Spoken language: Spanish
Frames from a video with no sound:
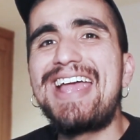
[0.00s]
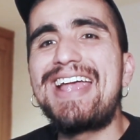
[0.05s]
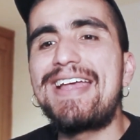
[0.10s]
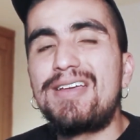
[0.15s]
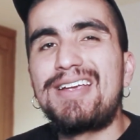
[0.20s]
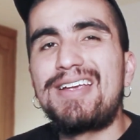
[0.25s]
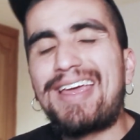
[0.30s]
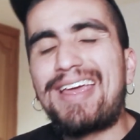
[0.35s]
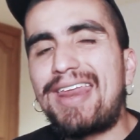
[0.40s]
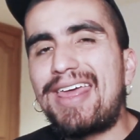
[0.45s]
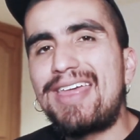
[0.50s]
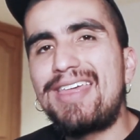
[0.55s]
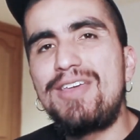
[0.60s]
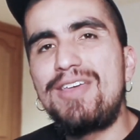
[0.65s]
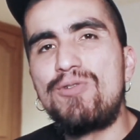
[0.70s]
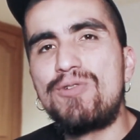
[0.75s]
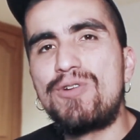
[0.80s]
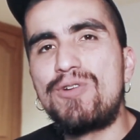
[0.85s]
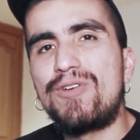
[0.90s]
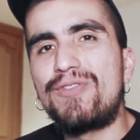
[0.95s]
Credi
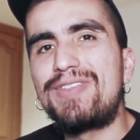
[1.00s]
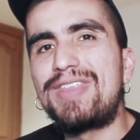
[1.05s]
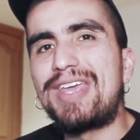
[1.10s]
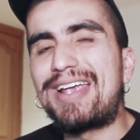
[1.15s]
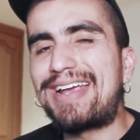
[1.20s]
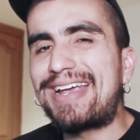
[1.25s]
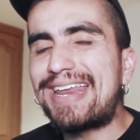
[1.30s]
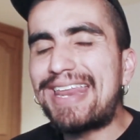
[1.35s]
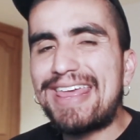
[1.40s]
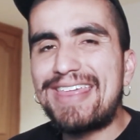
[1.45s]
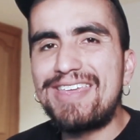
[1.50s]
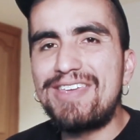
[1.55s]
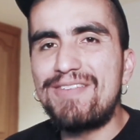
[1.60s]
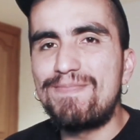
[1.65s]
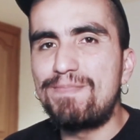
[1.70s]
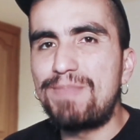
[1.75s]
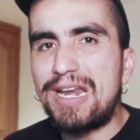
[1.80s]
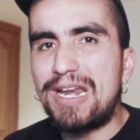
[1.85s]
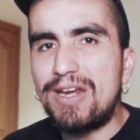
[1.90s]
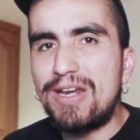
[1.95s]
1 de Credi
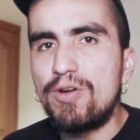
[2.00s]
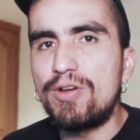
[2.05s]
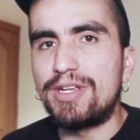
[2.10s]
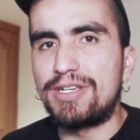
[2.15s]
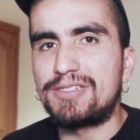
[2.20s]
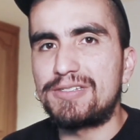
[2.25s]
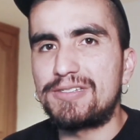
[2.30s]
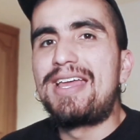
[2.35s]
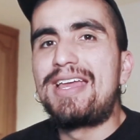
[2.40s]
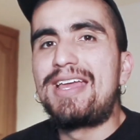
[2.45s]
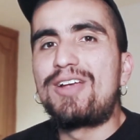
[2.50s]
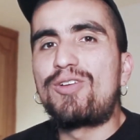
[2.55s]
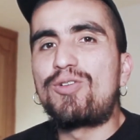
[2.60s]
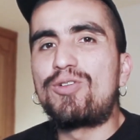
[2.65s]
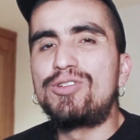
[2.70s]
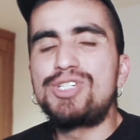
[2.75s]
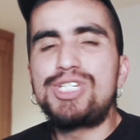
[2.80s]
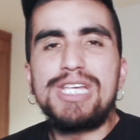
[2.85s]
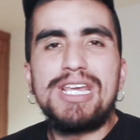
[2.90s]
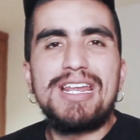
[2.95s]
Valores,
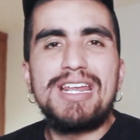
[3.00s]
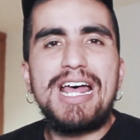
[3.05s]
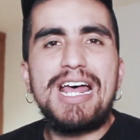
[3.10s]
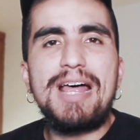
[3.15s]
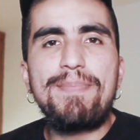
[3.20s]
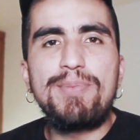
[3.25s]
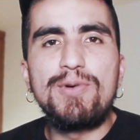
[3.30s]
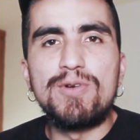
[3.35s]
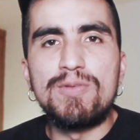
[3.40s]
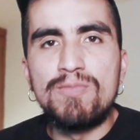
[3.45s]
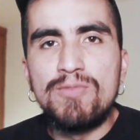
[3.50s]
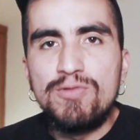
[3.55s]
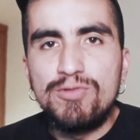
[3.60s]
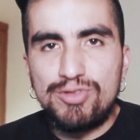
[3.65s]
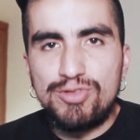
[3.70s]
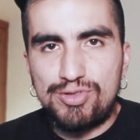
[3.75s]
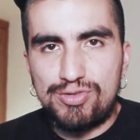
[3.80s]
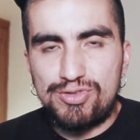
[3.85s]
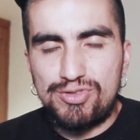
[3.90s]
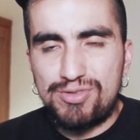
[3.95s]
considerada por
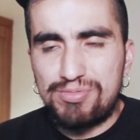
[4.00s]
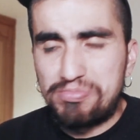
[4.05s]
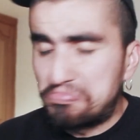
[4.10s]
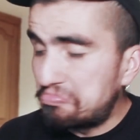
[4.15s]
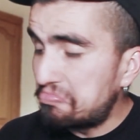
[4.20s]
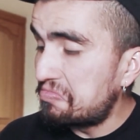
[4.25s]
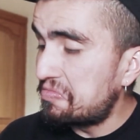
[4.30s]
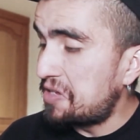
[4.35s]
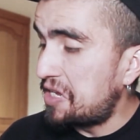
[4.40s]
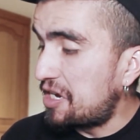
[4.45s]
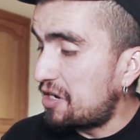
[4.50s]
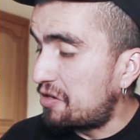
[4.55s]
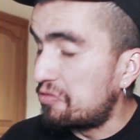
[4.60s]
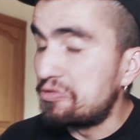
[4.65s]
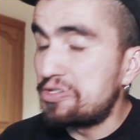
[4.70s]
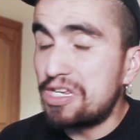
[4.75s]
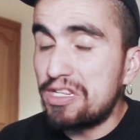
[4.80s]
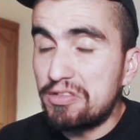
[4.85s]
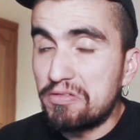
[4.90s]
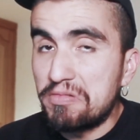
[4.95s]
muchos,
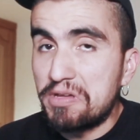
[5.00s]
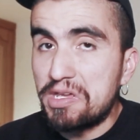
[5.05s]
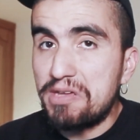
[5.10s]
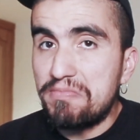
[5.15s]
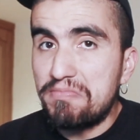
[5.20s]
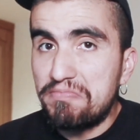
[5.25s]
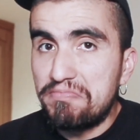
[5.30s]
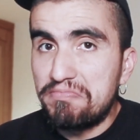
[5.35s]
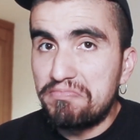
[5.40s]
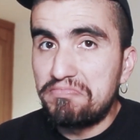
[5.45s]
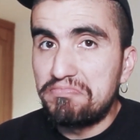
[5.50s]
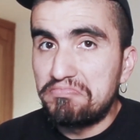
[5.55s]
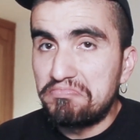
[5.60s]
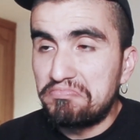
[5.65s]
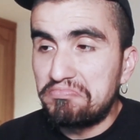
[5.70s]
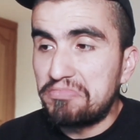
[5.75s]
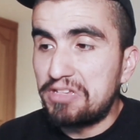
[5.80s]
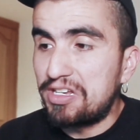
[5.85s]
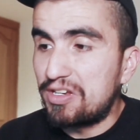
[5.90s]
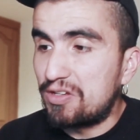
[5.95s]
incluyéndome,
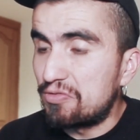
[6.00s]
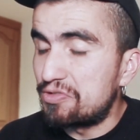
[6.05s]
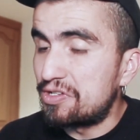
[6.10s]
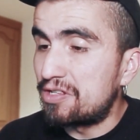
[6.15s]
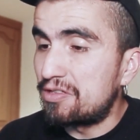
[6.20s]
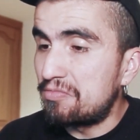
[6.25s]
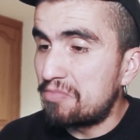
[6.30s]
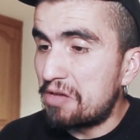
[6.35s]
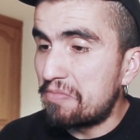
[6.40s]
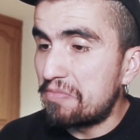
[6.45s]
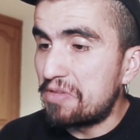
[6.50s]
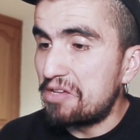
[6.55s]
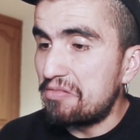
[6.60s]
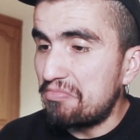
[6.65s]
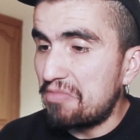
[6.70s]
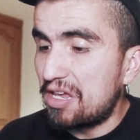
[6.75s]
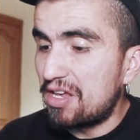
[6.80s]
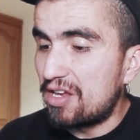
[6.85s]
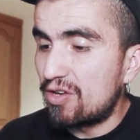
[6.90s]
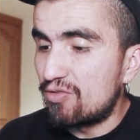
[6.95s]
incluyéndome a mí,
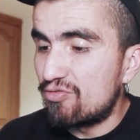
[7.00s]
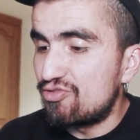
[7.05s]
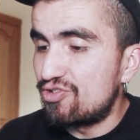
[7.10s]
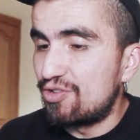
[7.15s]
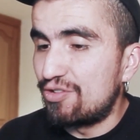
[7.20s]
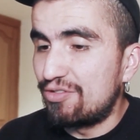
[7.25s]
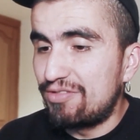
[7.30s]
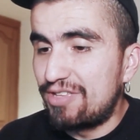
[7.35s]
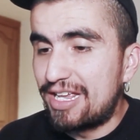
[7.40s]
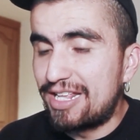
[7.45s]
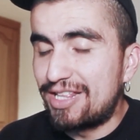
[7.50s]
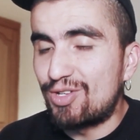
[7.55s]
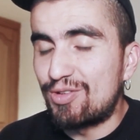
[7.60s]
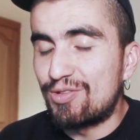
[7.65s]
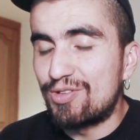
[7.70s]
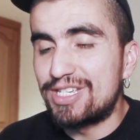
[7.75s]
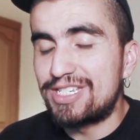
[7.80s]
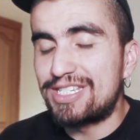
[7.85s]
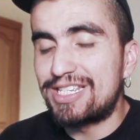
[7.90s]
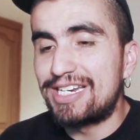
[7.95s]
me incluyo
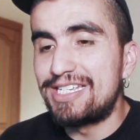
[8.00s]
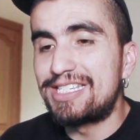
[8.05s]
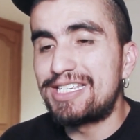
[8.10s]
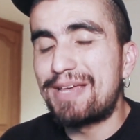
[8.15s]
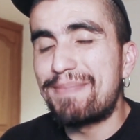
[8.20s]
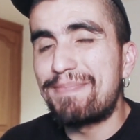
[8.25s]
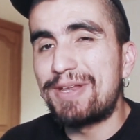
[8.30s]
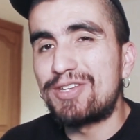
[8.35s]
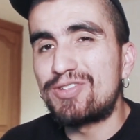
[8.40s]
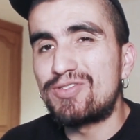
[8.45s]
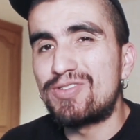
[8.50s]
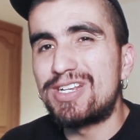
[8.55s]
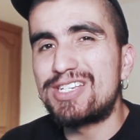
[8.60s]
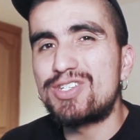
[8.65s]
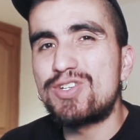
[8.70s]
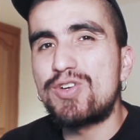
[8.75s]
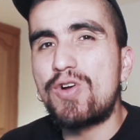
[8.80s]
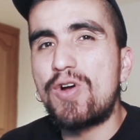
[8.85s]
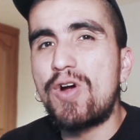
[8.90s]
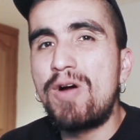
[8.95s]
dentro de esta lista de
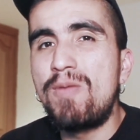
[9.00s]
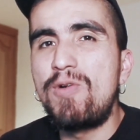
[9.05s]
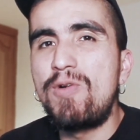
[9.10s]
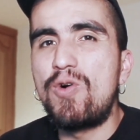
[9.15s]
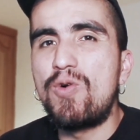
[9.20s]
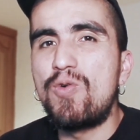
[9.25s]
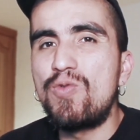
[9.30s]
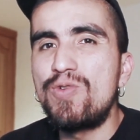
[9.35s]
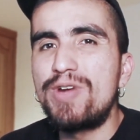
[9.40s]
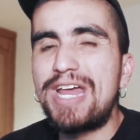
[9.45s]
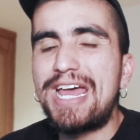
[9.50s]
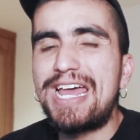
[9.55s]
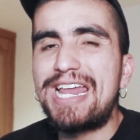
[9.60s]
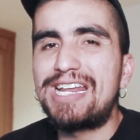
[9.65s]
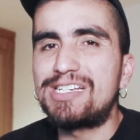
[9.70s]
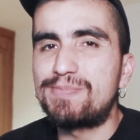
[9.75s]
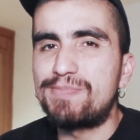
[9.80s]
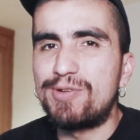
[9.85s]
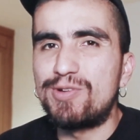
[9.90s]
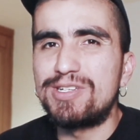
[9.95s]
personas como una de
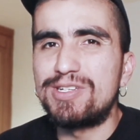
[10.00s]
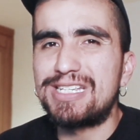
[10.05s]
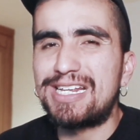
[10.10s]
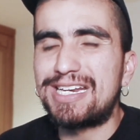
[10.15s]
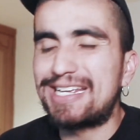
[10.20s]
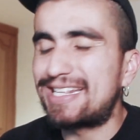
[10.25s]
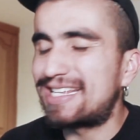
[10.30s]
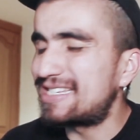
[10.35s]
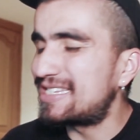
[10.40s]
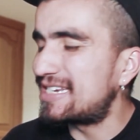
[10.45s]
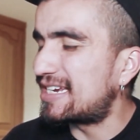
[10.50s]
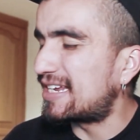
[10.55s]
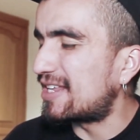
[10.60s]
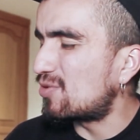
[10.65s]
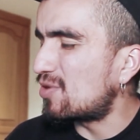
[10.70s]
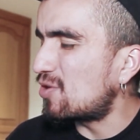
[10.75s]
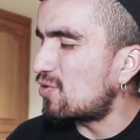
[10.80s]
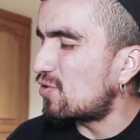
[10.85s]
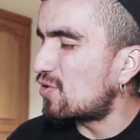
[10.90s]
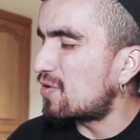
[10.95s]
las peores tarjetas de
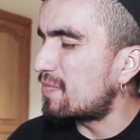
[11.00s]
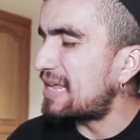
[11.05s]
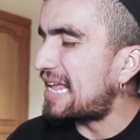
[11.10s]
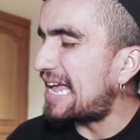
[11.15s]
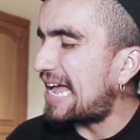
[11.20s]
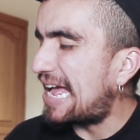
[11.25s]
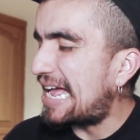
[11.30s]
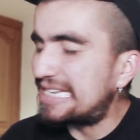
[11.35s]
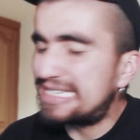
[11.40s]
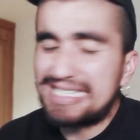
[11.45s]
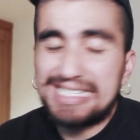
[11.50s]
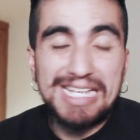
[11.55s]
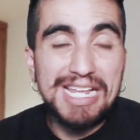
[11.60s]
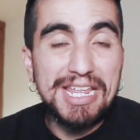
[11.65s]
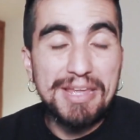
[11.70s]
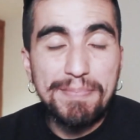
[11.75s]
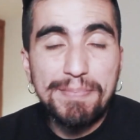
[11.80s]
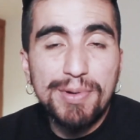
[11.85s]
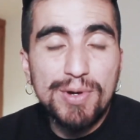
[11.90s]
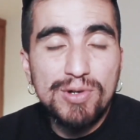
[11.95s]
crédito en Colombia, hasta
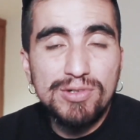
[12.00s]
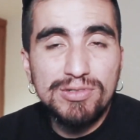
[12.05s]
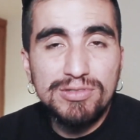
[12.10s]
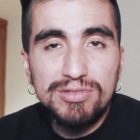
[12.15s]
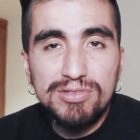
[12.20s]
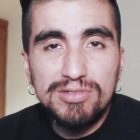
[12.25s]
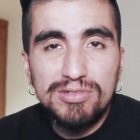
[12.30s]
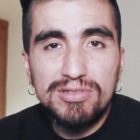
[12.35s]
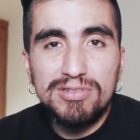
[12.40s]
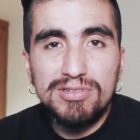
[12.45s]
de pronto